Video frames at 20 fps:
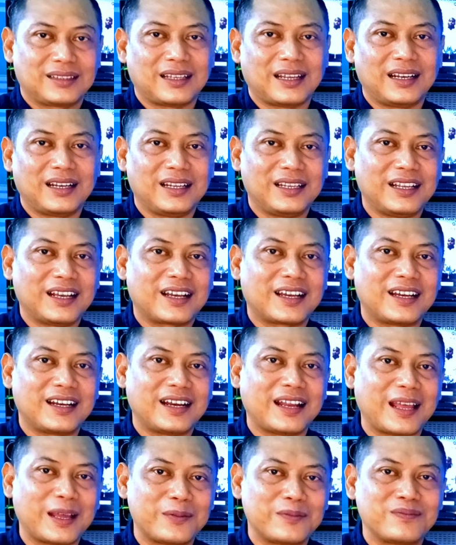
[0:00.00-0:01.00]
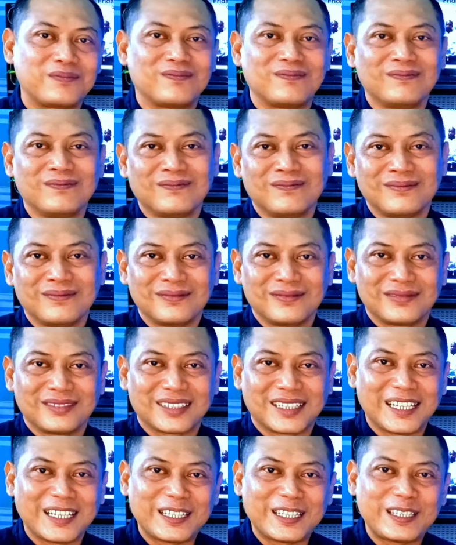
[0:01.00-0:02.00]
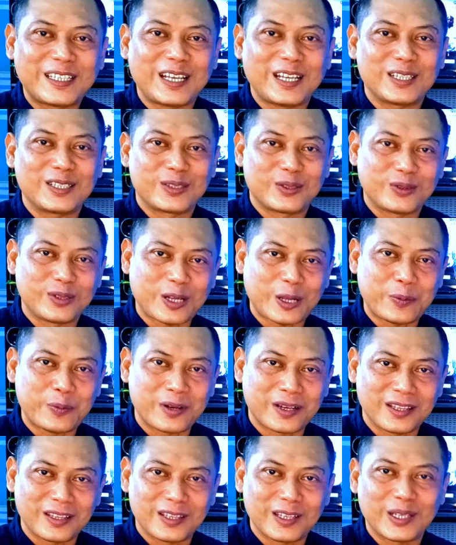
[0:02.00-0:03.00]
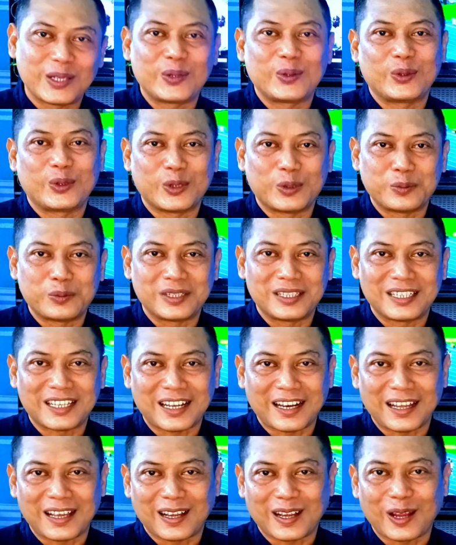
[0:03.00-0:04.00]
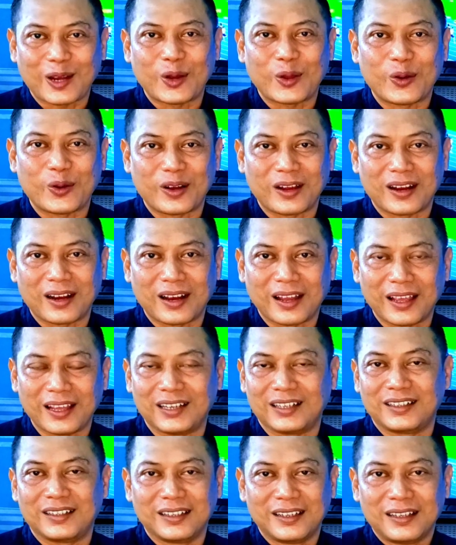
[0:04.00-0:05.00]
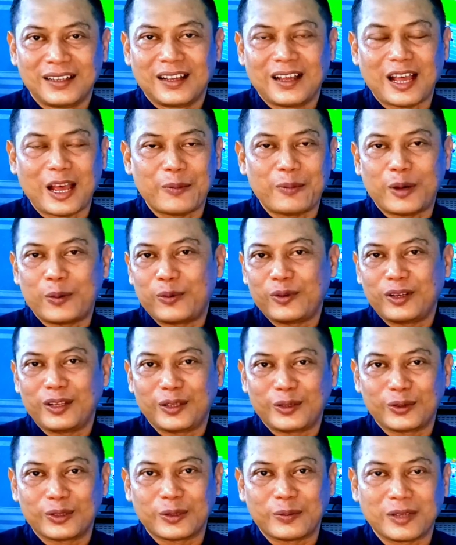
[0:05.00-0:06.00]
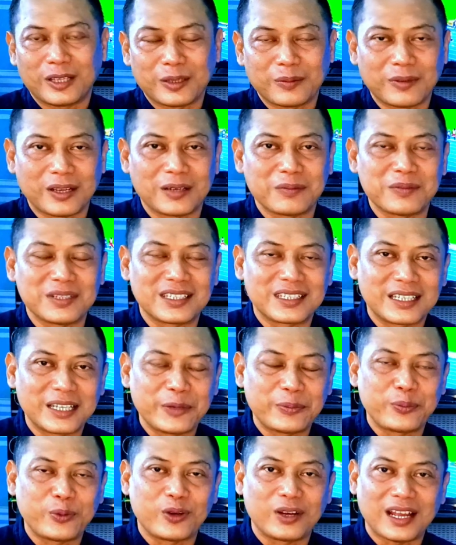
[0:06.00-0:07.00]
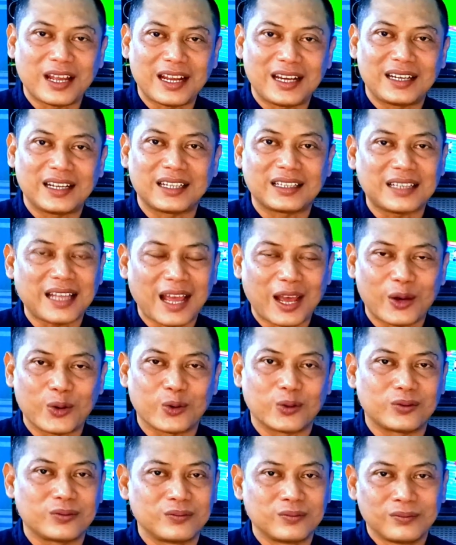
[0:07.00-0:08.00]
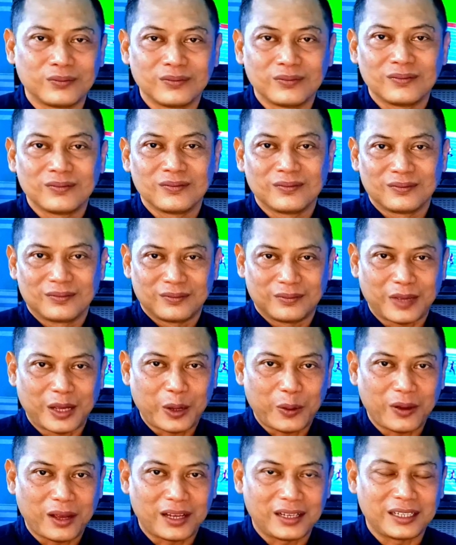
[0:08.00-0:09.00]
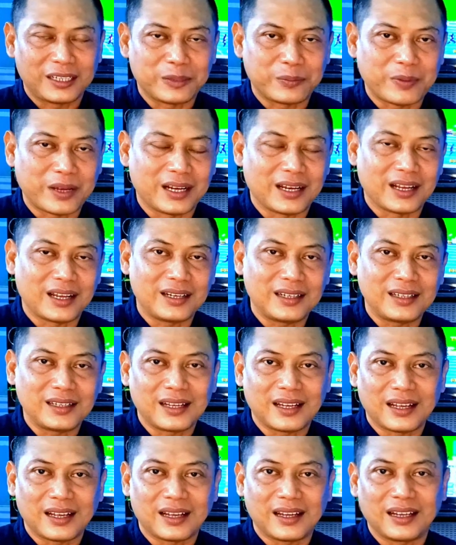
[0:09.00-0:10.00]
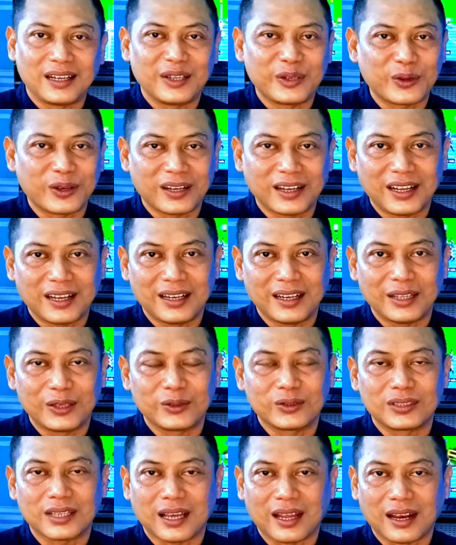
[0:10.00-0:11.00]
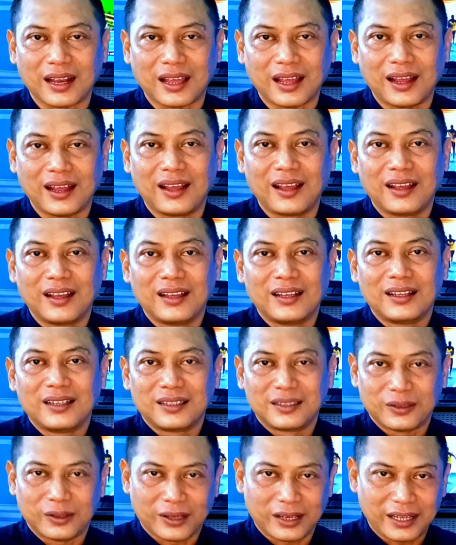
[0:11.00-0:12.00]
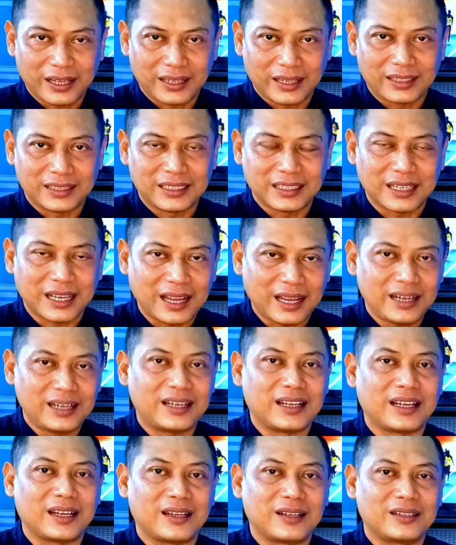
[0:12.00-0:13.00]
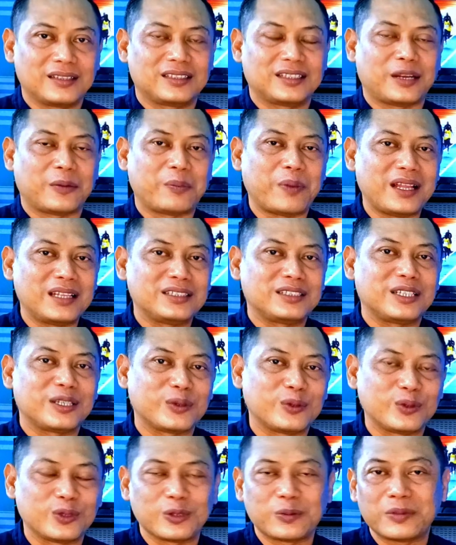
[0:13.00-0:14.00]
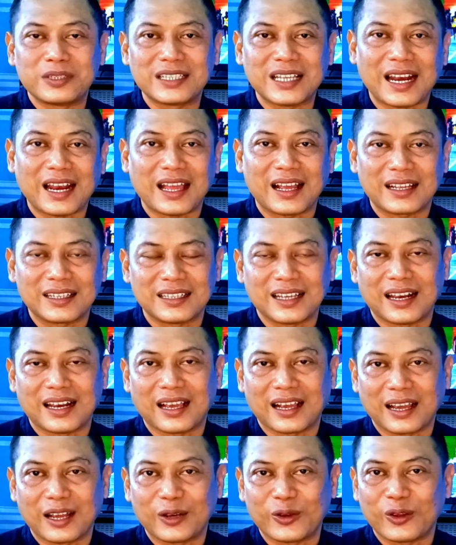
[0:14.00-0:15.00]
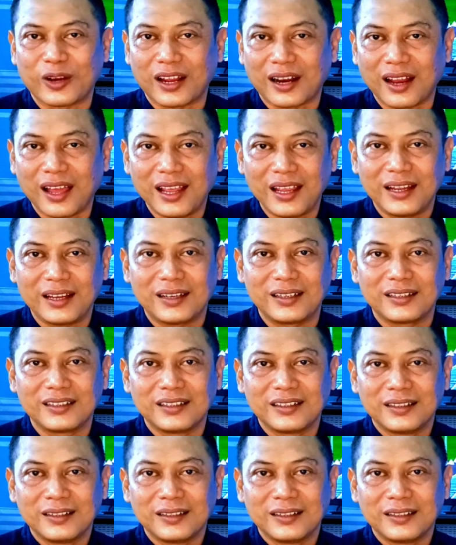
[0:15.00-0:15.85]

Tanda yang keenam, kita sudah berhenti untuk menyalahkan orang lain. Apapun itu, teman-teman, meskipun Anda tahu bahwa di depan Anda, lingkungan Anda itu salah, oke, okay, jika Anda terpancing untuk menyalah-nyalahkan orang lain,